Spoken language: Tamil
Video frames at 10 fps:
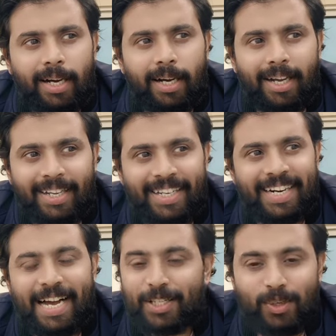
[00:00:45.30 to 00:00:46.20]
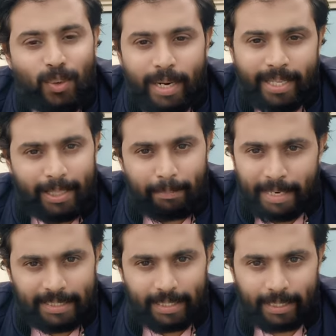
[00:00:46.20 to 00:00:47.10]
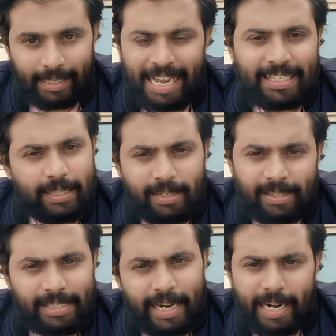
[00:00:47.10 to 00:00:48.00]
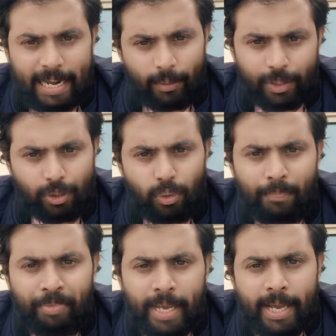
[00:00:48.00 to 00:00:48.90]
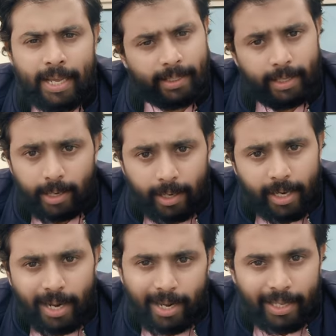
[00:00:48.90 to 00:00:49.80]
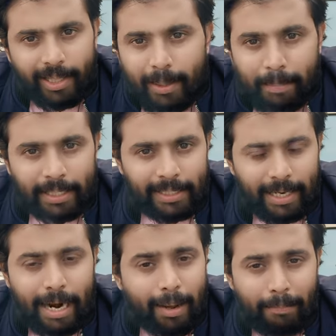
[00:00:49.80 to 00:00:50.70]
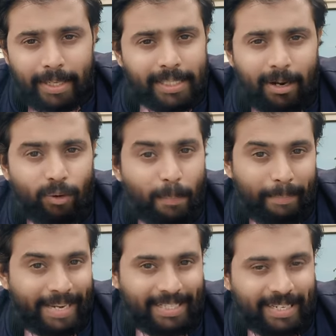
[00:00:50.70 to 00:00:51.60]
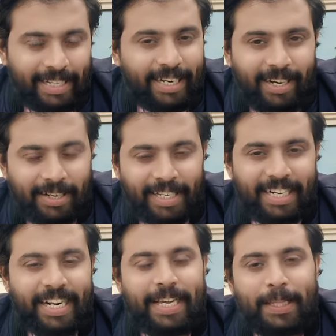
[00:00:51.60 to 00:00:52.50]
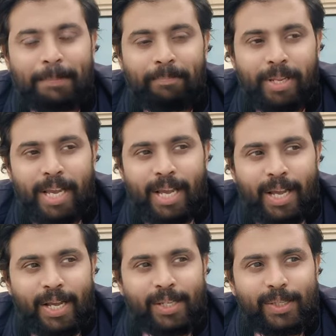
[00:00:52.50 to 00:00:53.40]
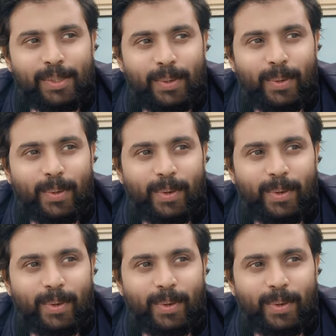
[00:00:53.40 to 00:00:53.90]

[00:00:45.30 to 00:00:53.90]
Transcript: uh, நான் ஸ்கூலில் ஹிந்தி படிச்சிருக்கேன் ஆஸ் அ செகண்ட் லாங்குவேஜ் ஸோ தியரியாக ஹிந்தி படிச்சிருக்கேன் ஆனால் பெருசாக அவ்வளோ பேசினதெல்லாம் கிடையாது ஸோ